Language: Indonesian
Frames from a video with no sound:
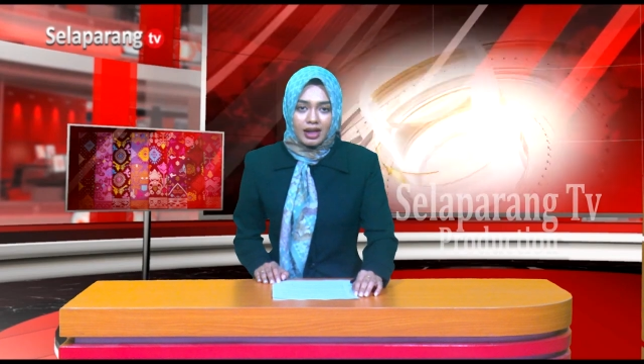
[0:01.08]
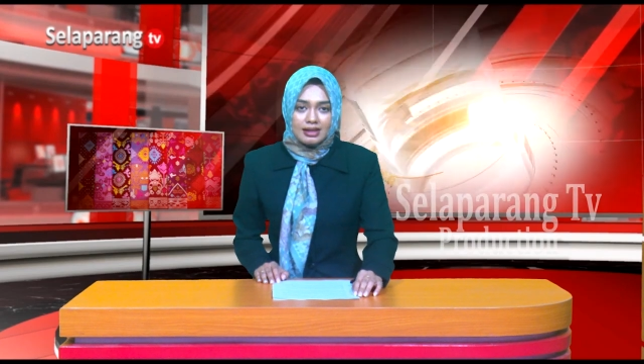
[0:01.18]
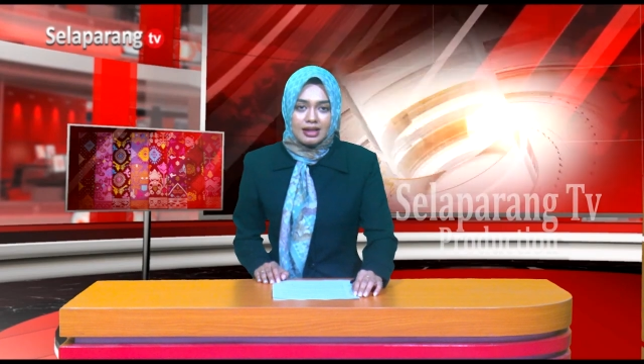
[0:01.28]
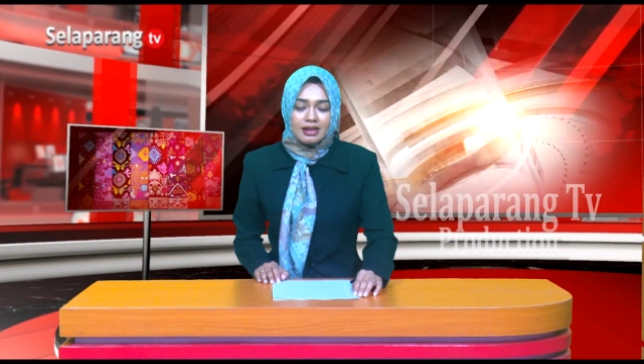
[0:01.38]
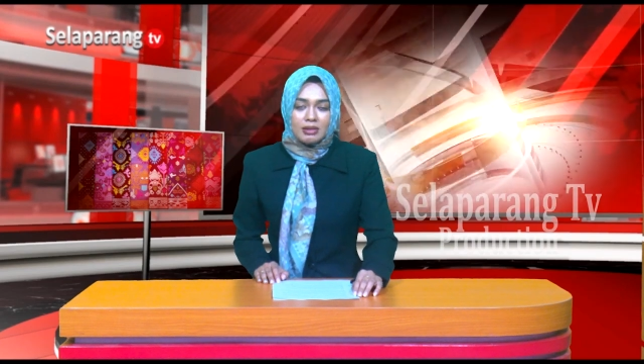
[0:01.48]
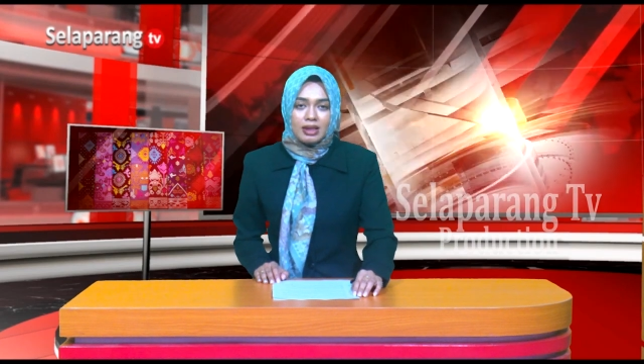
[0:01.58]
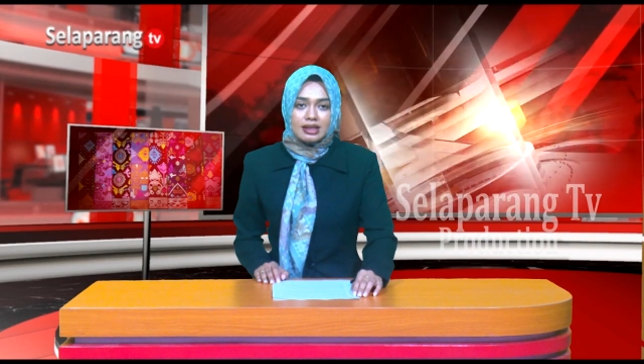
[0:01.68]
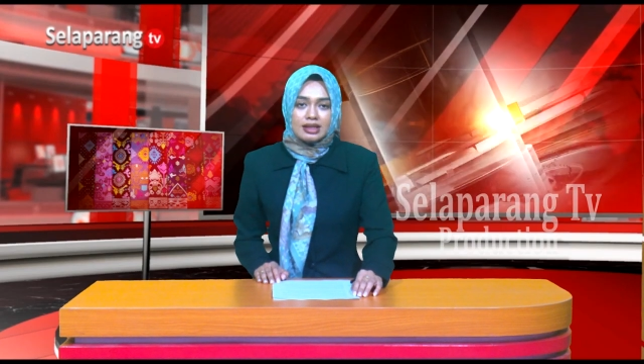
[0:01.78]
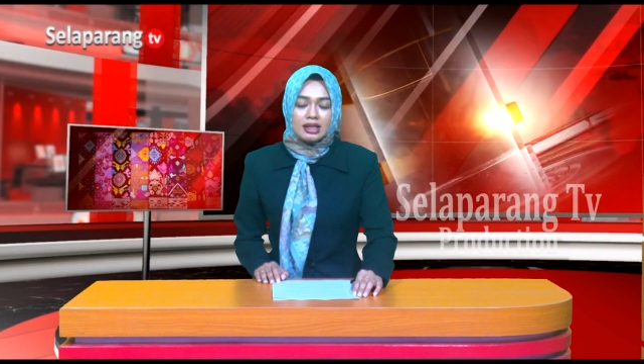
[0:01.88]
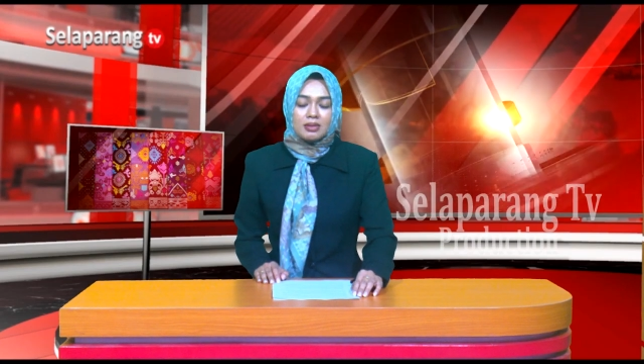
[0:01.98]
kasih Anda
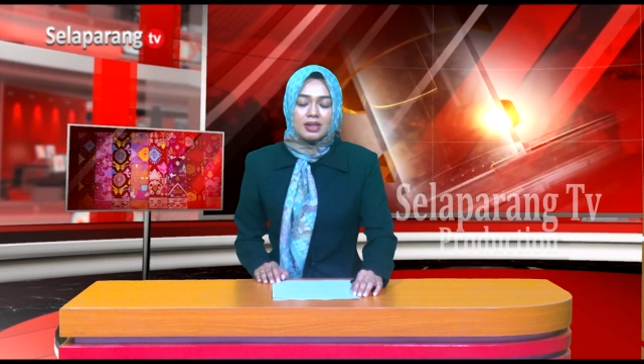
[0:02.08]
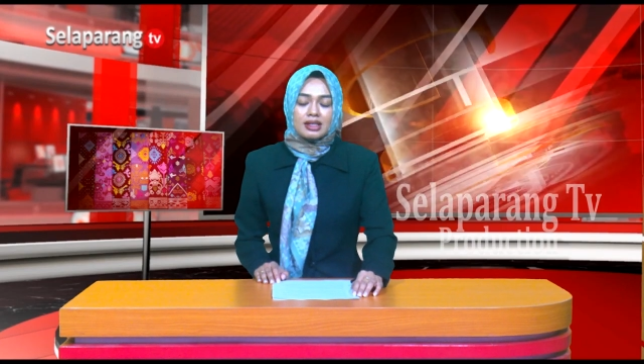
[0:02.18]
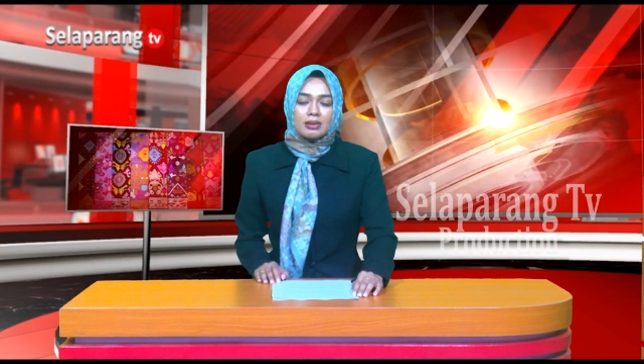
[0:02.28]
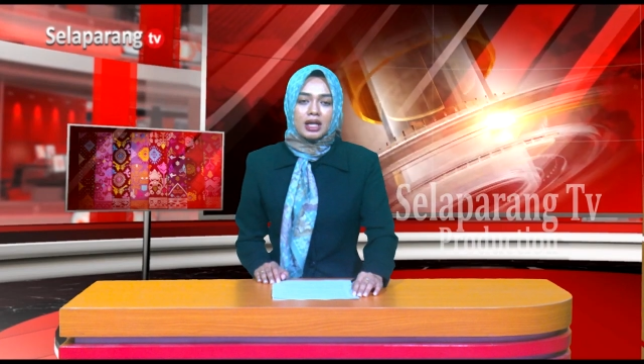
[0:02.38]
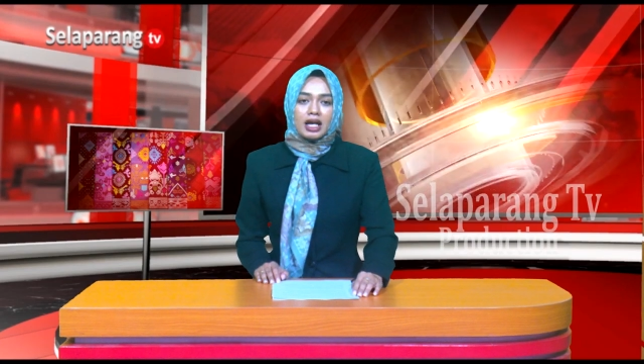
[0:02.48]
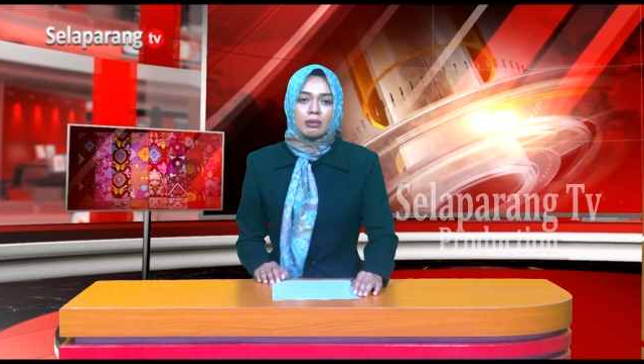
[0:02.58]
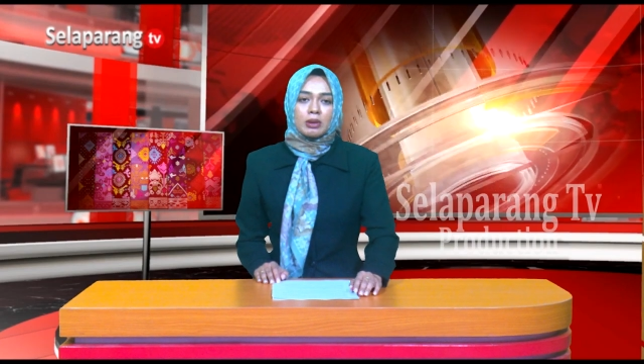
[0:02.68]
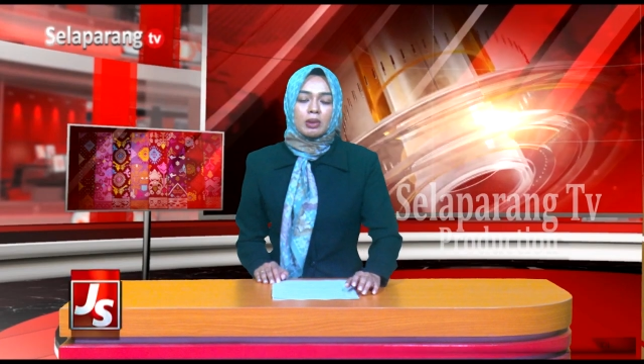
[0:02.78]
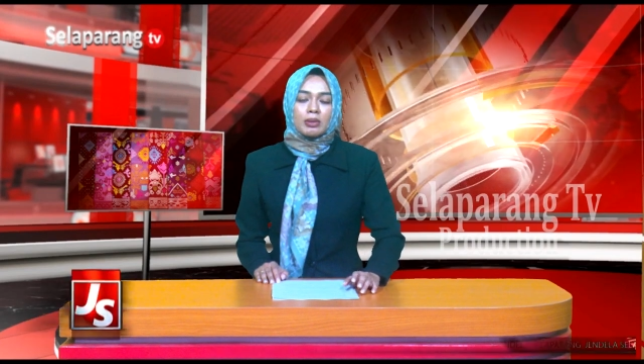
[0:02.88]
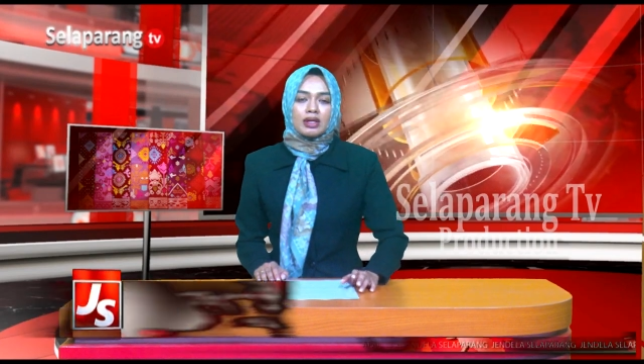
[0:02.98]
masih bersama
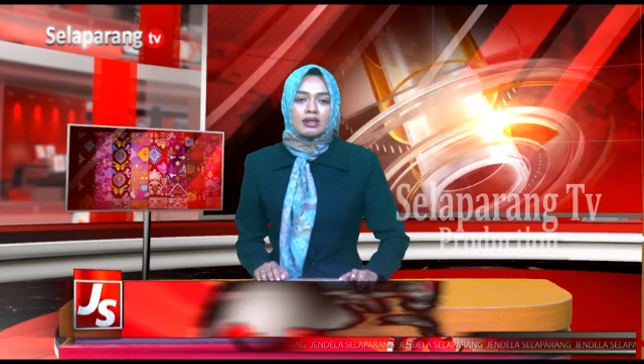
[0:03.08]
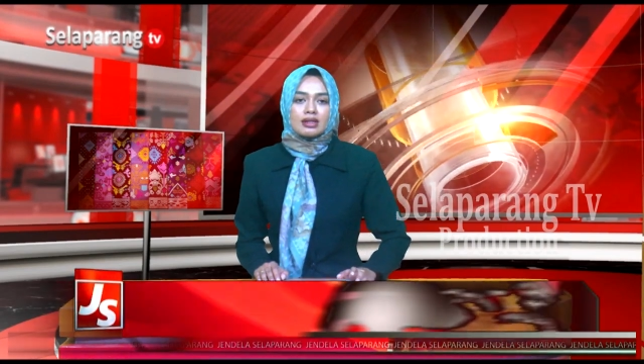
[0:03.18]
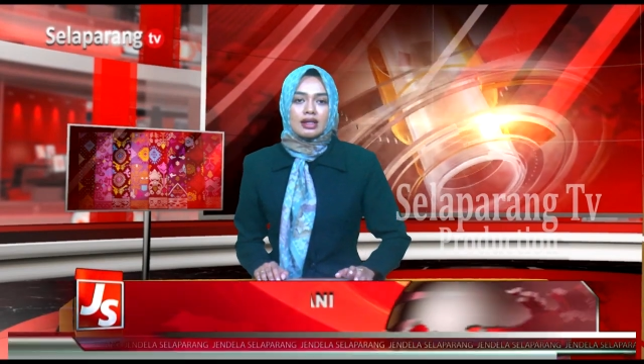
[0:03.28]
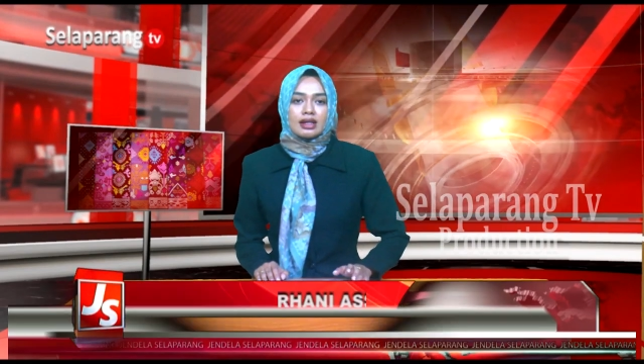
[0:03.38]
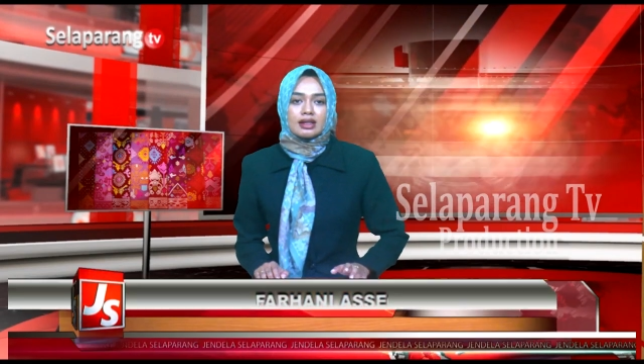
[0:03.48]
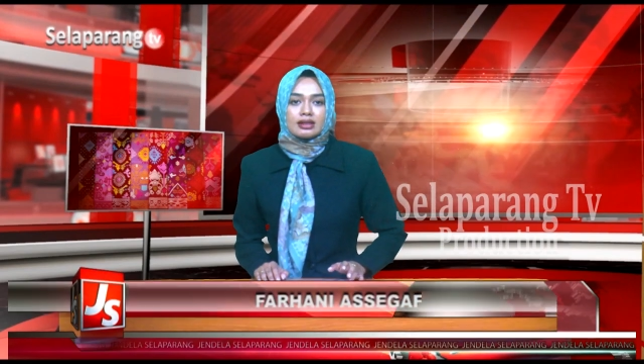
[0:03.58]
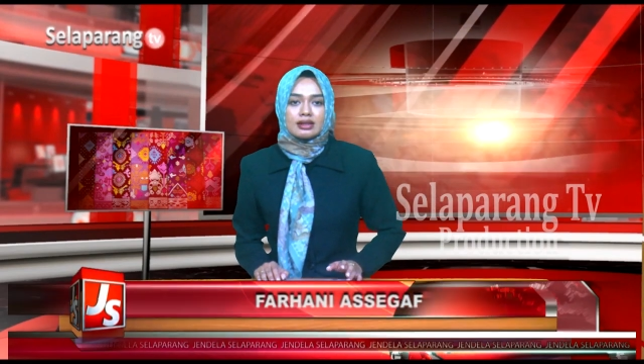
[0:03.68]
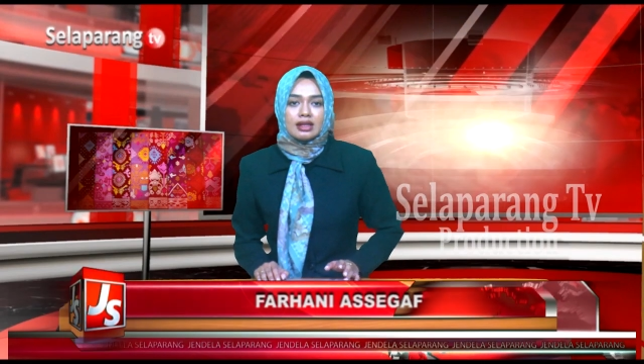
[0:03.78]
kami pemirsa.